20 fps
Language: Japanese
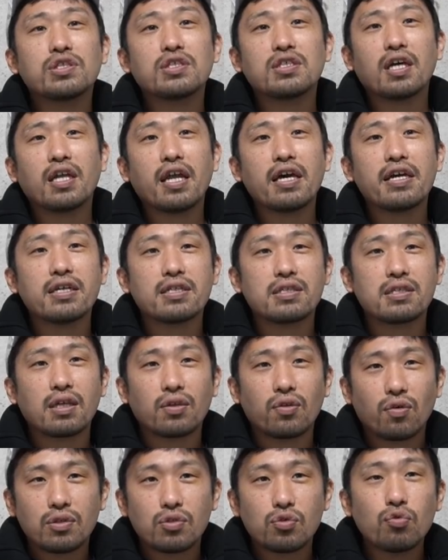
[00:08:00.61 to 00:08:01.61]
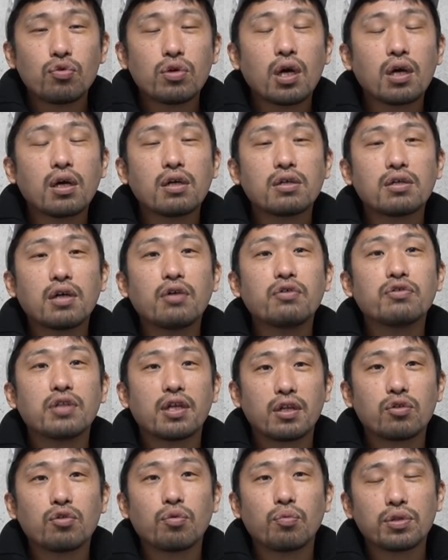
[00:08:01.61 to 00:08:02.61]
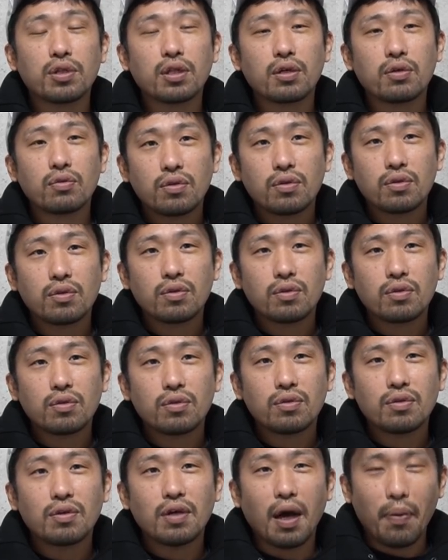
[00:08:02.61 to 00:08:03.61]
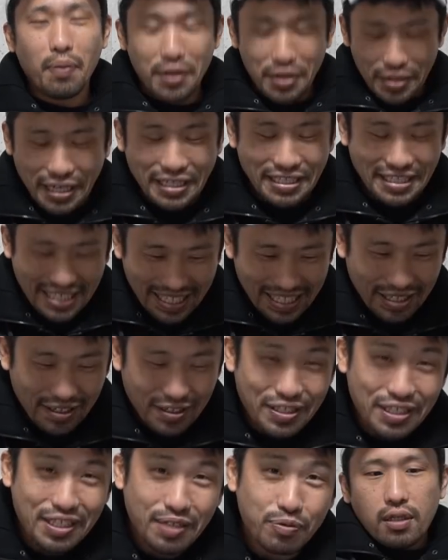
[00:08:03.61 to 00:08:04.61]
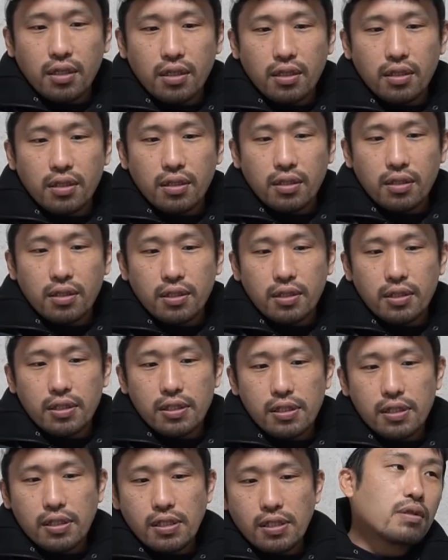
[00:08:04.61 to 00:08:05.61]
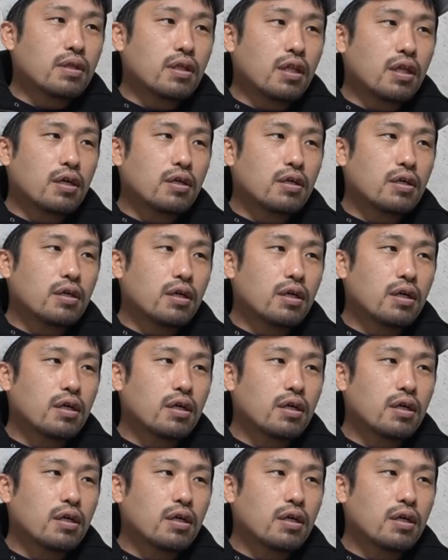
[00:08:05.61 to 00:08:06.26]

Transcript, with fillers: 心がないやつだとそういう感覚があるんだねと思ったけどアメリカ人でアメリカ人にでそれに対してただ